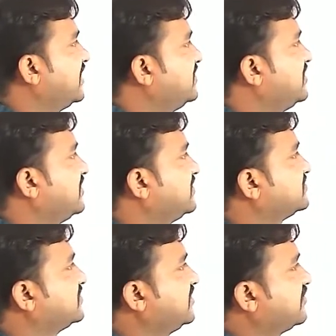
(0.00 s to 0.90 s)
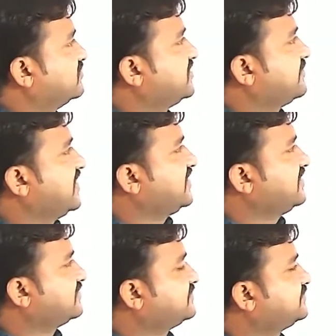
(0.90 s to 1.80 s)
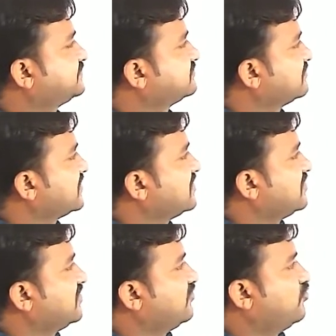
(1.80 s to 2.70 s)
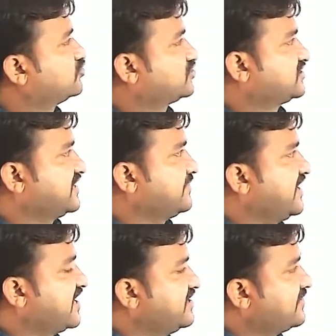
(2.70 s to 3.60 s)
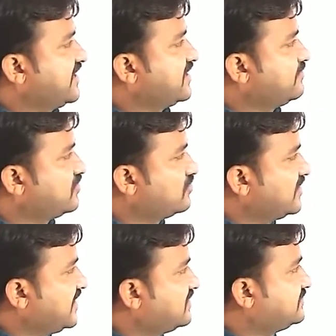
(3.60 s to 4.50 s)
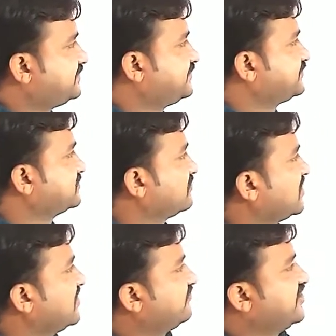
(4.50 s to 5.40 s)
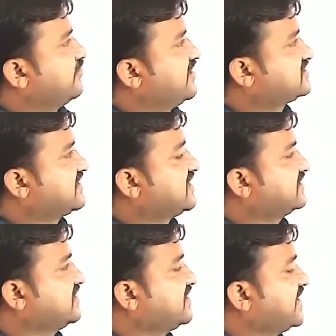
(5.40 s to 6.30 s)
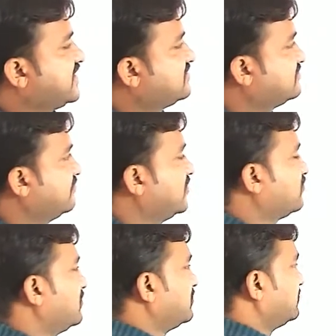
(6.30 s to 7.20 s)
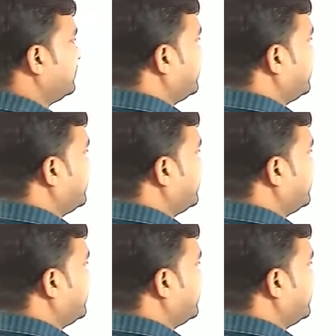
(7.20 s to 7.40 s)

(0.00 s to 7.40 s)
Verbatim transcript: देख लीजिए स्थिति कौन सी बनेगी दो सौ सत्रह बनेगा नहीं बनेगा बिल्कुल बनेगा छह और एक सात आठ तीन ग्यारह बिल्कुल